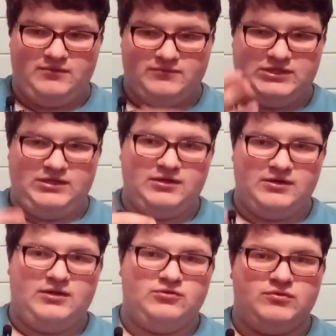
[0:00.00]
все игры
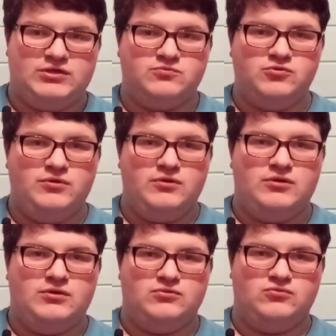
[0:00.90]
одной восьмой
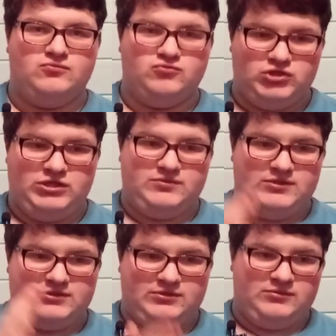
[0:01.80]
уже
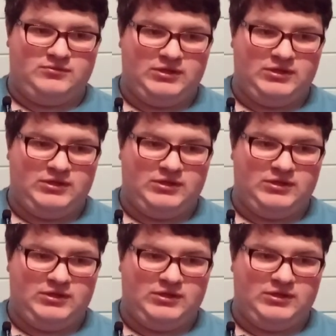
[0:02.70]
известные